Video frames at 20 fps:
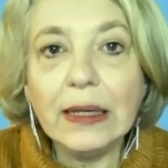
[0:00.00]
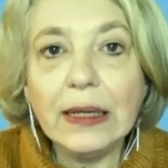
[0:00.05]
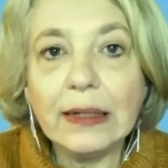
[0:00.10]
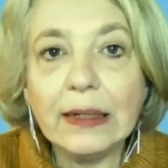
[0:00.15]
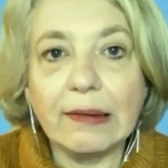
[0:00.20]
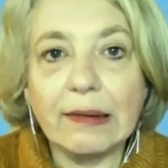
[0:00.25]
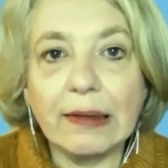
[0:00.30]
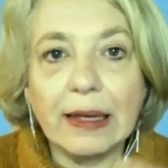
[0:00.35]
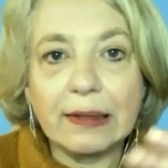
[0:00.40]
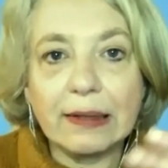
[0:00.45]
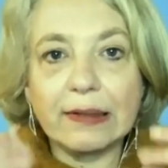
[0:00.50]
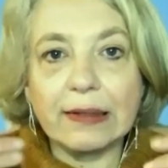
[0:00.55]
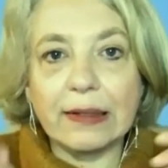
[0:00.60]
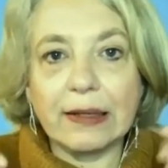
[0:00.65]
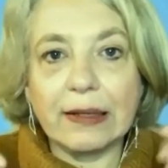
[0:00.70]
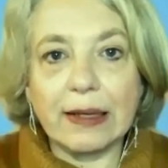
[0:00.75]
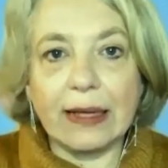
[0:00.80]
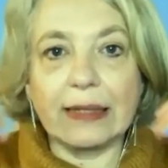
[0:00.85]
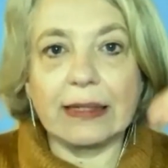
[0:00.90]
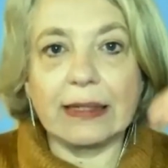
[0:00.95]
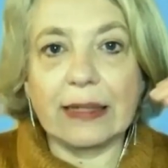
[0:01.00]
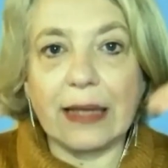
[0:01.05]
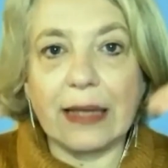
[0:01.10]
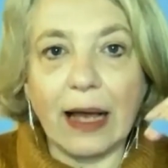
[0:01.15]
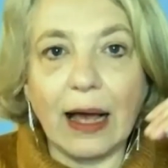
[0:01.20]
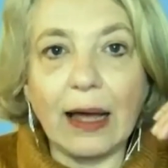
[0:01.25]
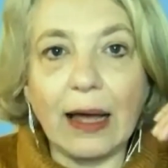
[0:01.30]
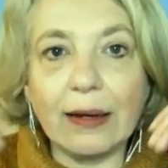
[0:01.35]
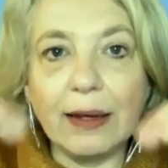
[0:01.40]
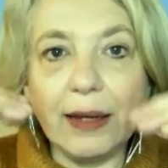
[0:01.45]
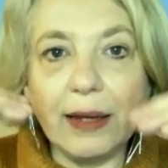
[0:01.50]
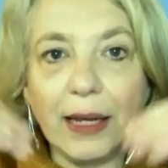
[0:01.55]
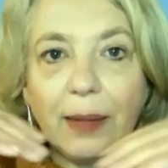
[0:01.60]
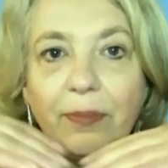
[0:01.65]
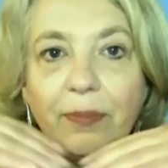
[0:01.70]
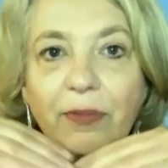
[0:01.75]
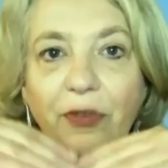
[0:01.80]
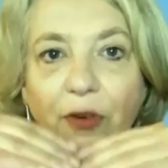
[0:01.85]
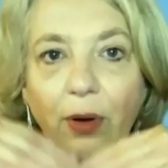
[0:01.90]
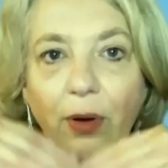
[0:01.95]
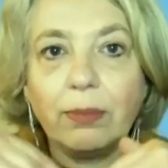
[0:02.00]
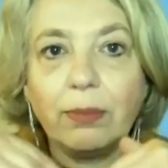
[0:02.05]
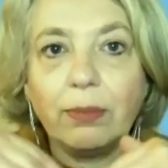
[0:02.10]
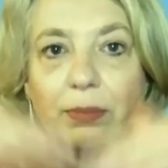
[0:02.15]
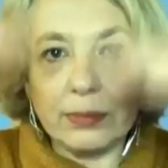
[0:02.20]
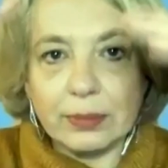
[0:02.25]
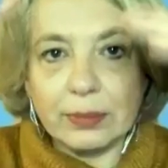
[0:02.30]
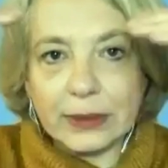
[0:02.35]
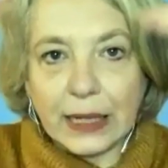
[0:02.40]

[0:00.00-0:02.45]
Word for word: diese ganze Kaskade eben vom